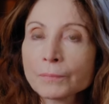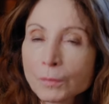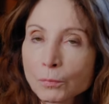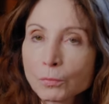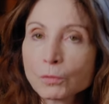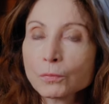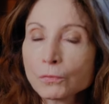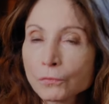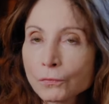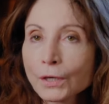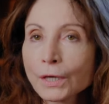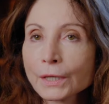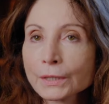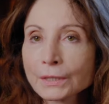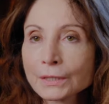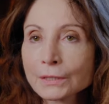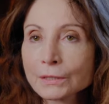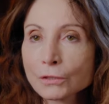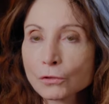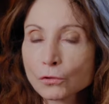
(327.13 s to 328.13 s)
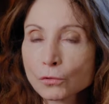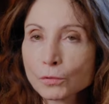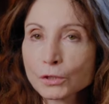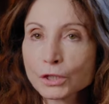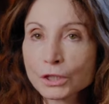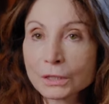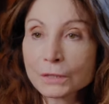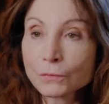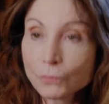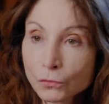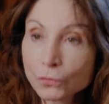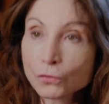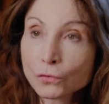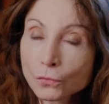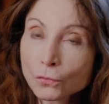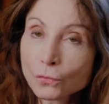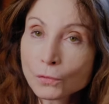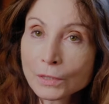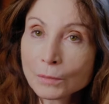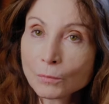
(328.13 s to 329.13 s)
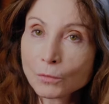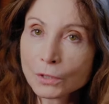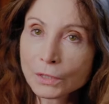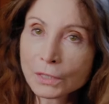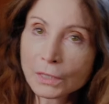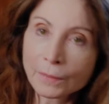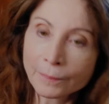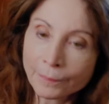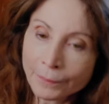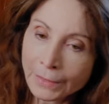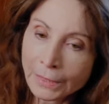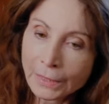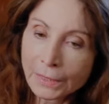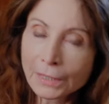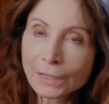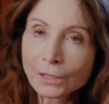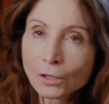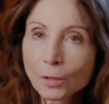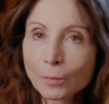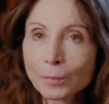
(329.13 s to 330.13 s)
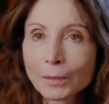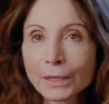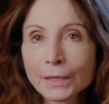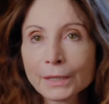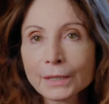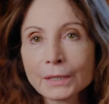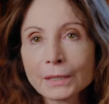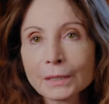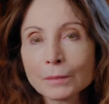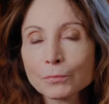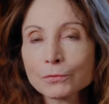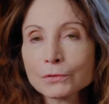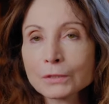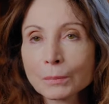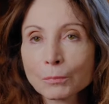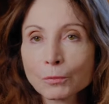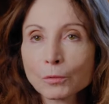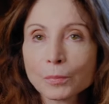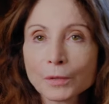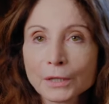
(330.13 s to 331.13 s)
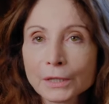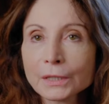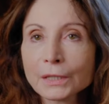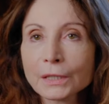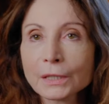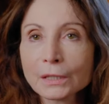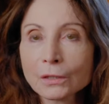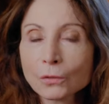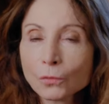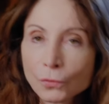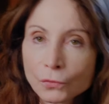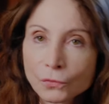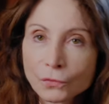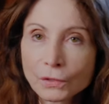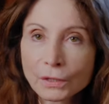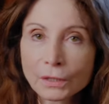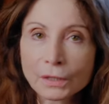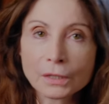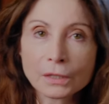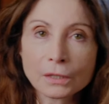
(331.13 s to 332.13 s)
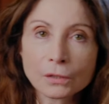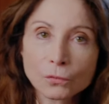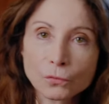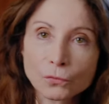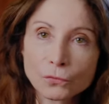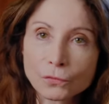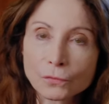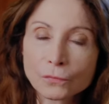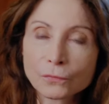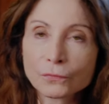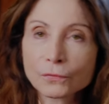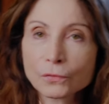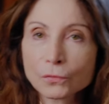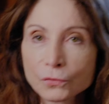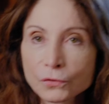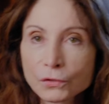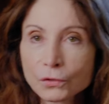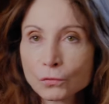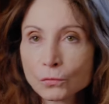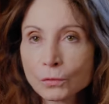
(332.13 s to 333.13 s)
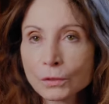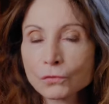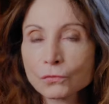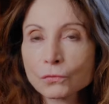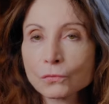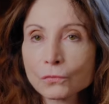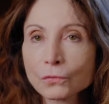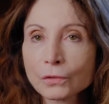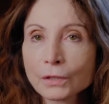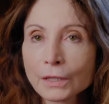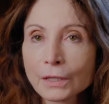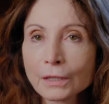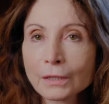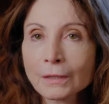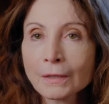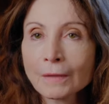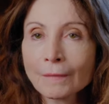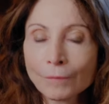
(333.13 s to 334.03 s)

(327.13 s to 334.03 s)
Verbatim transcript: pour pouvoir atteindre ces objectifs selon les moyens qui leur paraissent les plus appropriés au terrain, aux enfants, aux situations locales.